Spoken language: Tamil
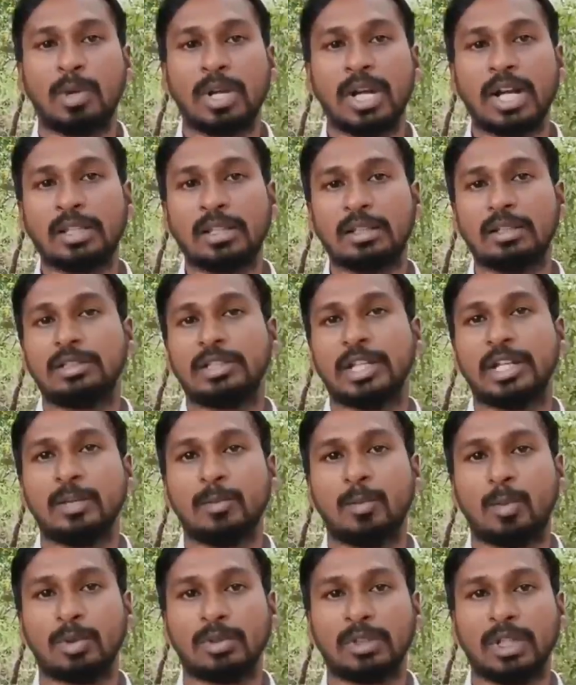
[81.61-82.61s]
முன்னெடுத்து
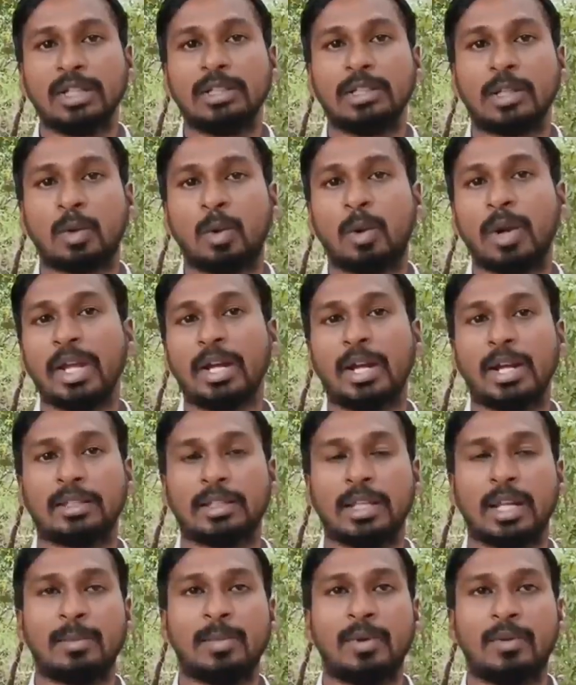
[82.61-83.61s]
செய்யும் போது தான் இந்த கோடை
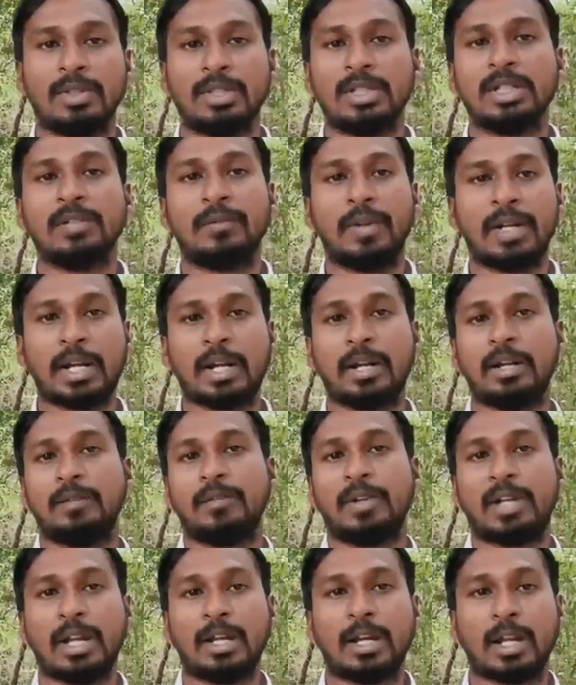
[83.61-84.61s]
காலத்தை நம்ம வந்து வெற்றி
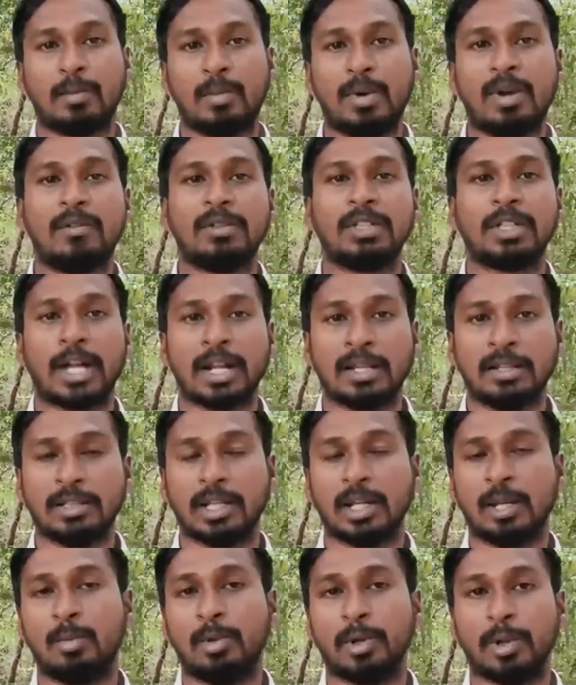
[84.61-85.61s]
வெற்றிகரமாக வந்து
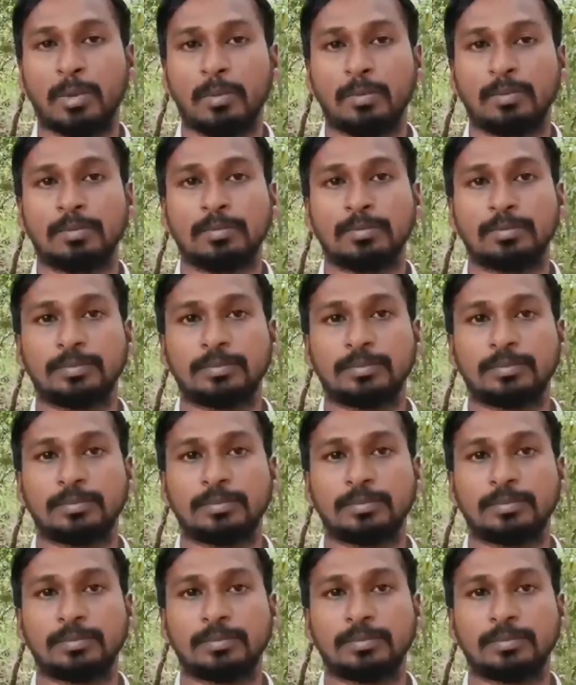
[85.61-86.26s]
கடந்து செல்ல முடியும்